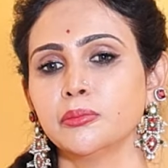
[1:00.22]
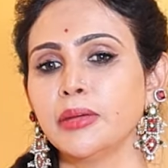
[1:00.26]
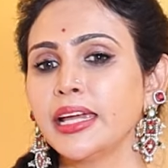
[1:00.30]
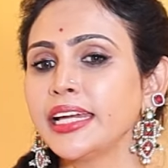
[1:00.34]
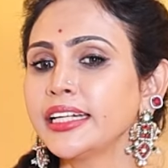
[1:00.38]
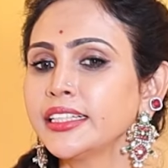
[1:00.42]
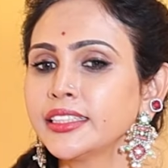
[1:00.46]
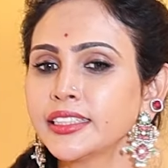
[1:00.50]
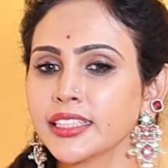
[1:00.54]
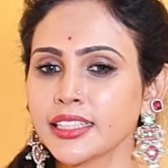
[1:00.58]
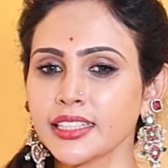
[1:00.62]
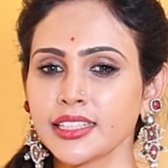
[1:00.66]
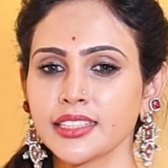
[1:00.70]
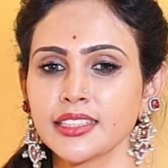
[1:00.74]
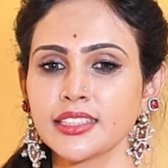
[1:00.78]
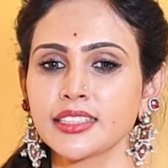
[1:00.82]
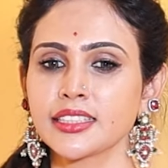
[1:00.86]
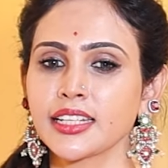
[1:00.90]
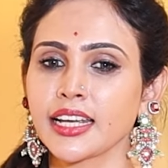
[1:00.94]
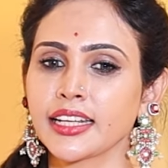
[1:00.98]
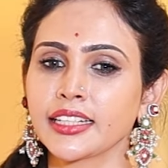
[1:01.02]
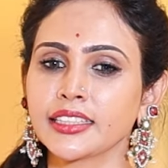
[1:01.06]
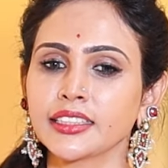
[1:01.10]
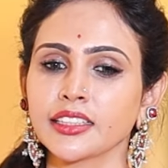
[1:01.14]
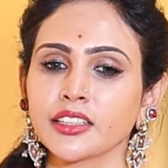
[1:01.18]
మెయింటెనెన్స్
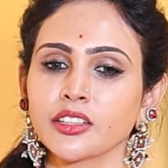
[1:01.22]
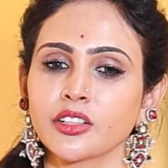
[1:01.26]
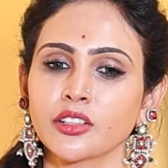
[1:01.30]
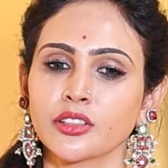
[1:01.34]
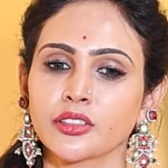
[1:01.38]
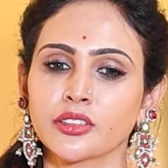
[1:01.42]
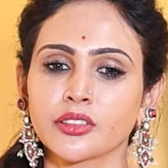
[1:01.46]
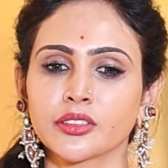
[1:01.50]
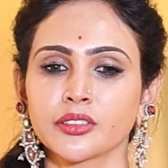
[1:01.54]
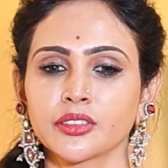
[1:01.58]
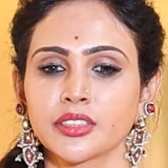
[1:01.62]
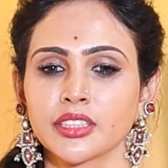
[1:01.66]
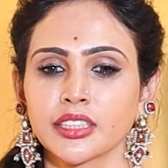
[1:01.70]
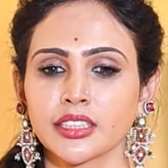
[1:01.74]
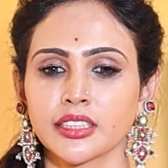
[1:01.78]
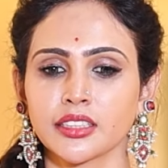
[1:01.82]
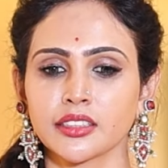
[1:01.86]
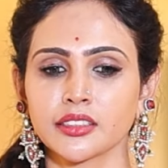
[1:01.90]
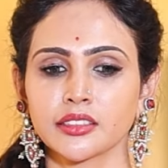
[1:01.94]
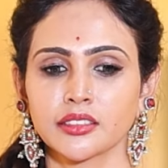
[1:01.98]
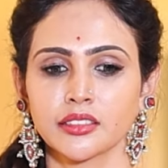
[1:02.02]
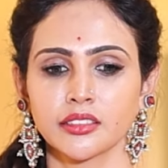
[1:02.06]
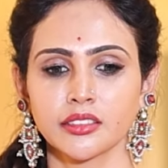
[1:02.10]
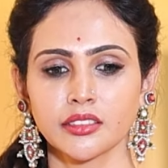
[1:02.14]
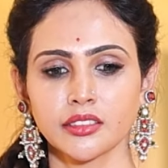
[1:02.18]
డైట్ అని ఒకటి ఉంటుంది
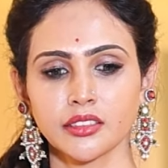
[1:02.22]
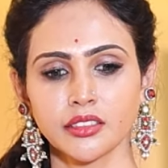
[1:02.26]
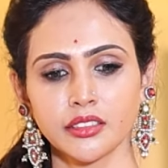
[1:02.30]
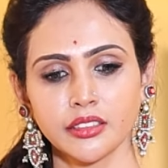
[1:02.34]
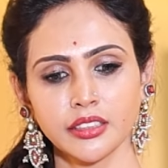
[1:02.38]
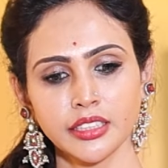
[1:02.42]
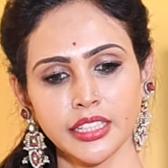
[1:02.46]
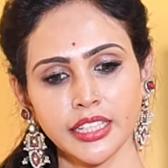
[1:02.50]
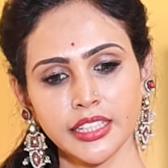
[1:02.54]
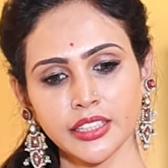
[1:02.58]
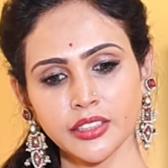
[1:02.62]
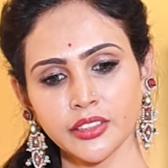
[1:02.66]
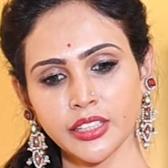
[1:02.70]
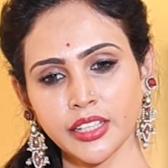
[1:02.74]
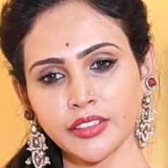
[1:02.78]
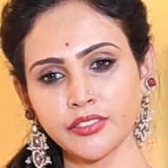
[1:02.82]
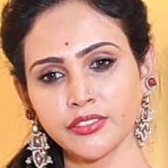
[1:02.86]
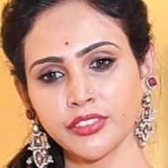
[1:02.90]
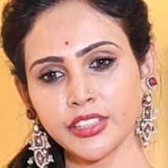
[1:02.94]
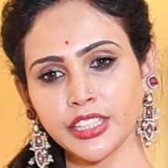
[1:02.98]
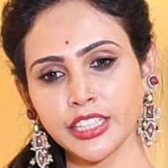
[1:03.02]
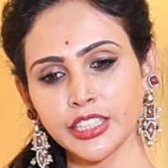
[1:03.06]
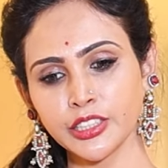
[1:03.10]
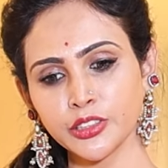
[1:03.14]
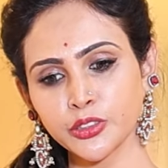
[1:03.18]
నేను
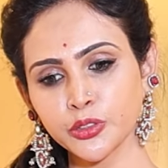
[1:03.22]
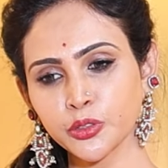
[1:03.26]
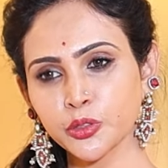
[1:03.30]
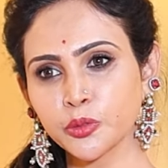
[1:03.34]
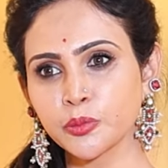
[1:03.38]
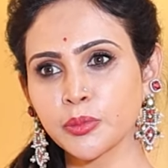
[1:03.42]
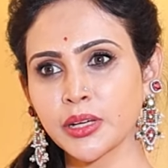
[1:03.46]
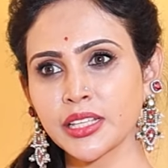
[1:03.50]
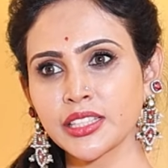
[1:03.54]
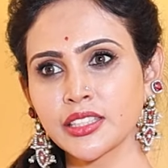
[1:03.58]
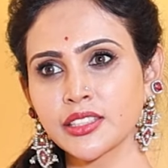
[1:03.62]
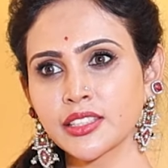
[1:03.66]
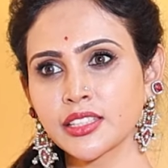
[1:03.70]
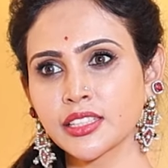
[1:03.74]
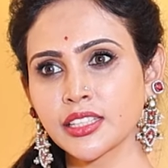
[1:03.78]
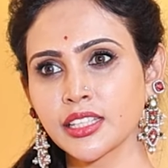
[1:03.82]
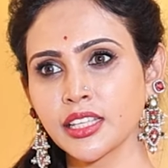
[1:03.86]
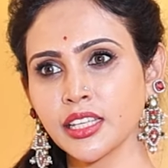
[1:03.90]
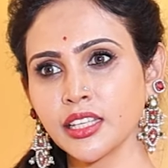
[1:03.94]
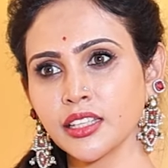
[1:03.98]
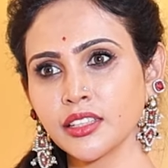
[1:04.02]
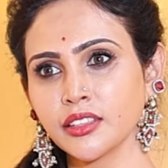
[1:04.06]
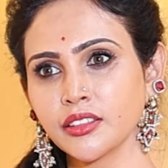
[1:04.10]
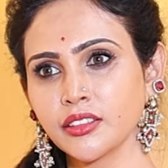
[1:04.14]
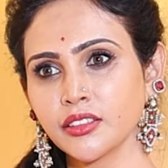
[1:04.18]
ఎవ్రీ టూ
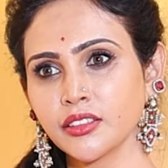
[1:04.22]
మంత్స్కి